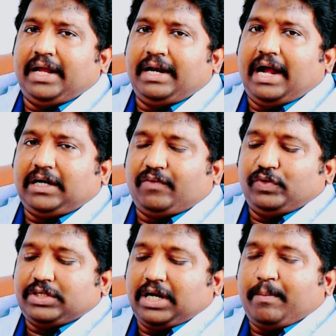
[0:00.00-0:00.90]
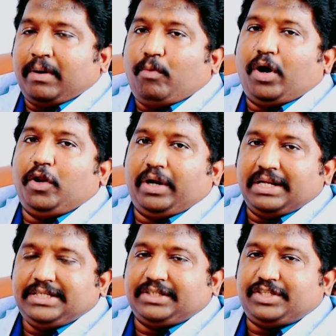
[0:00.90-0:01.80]
దాన్ని ఆర్టిఫిషియల్గా మనం బాడీలోకి
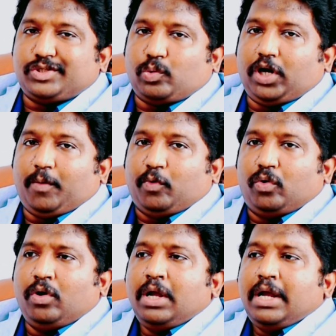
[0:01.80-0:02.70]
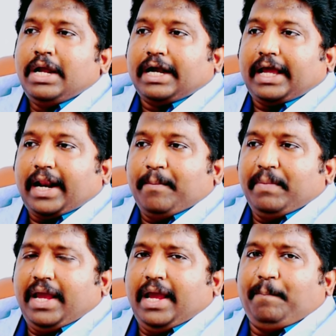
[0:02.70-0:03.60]
ఇంజెక్ట్ చేసుకుంటామో
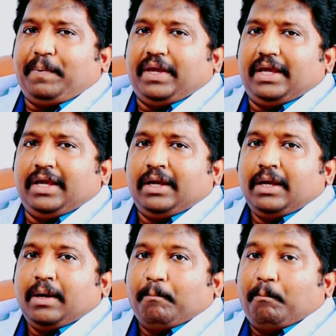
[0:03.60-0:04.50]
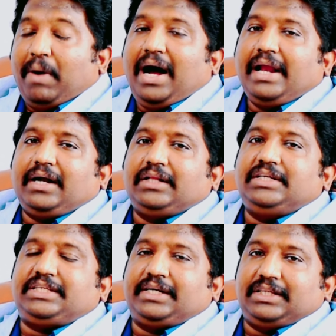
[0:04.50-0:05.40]
క్రమేపీ మారక
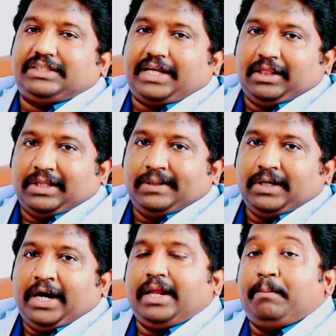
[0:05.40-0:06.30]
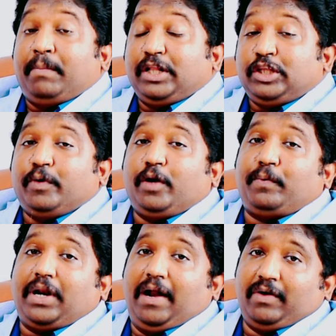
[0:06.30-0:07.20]
దిశకి తీసుకెళ్తుంది అంటే
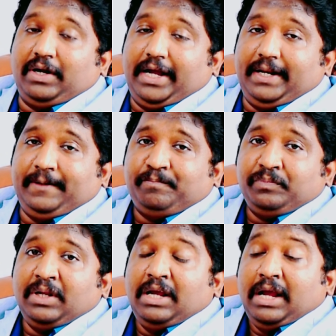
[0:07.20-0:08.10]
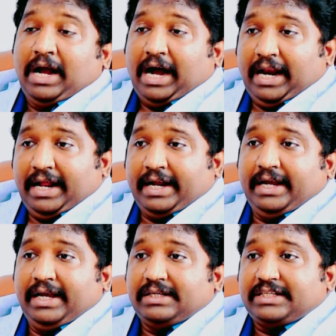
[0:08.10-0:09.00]
మతిమరుపు రావడం కానీ
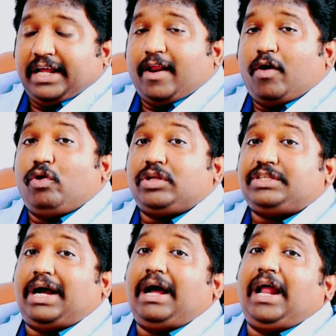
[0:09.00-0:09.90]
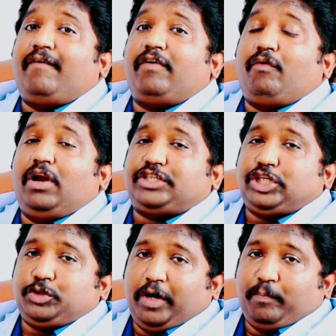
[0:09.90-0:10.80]
అలాగే శరీరంలో చాలా అవయవాలు
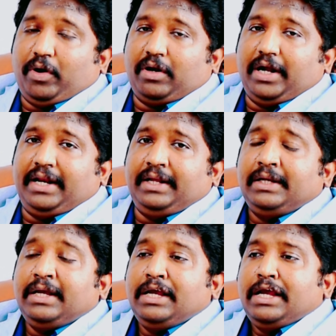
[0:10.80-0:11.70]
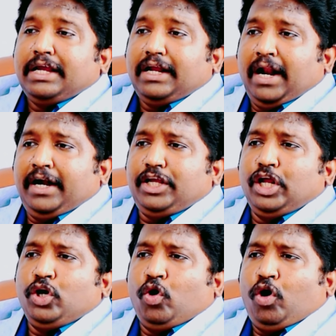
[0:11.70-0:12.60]
చచ్చిపడిపోవడం కానీ ఇలాంటి
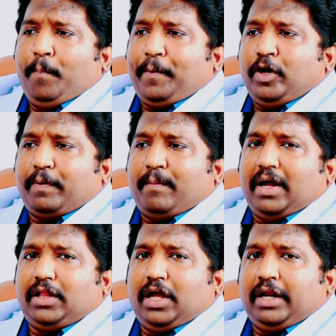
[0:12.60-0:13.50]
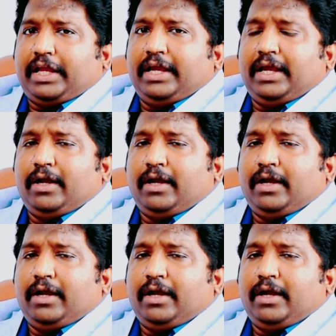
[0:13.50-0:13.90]
ఎన్నో పెను ప్రమాదాలకి